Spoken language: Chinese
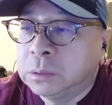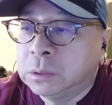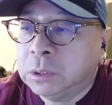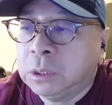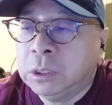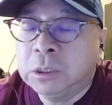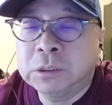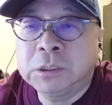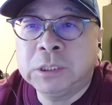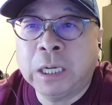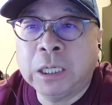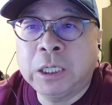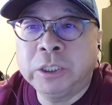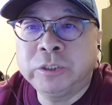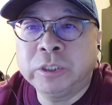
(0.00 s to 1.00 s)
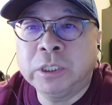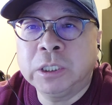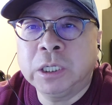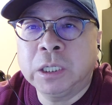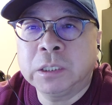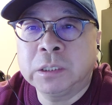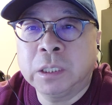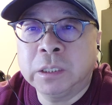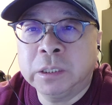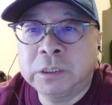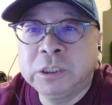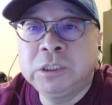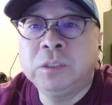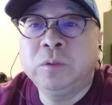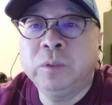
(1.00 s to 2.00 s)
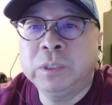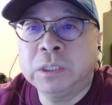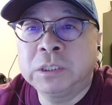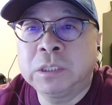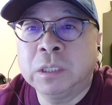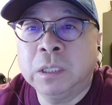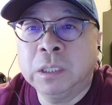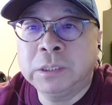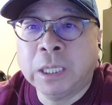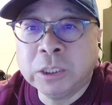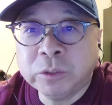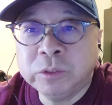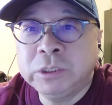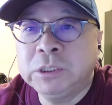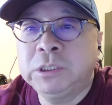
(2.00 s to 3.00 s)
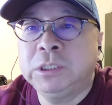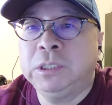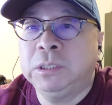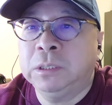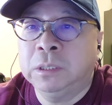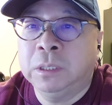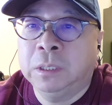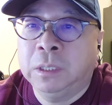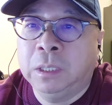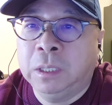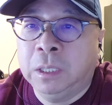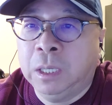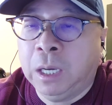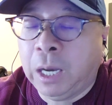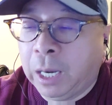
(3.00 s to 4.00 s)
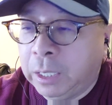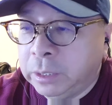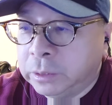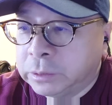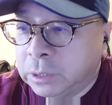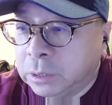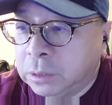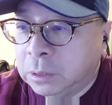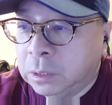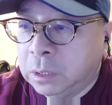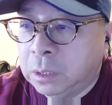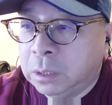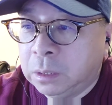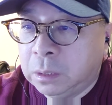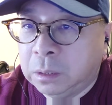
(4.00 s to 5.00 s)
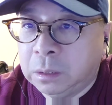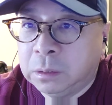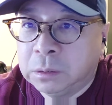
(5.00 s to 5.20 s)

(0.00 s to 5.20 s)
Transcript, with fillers: 这个自然科学呃基金会的研究基金。还有这个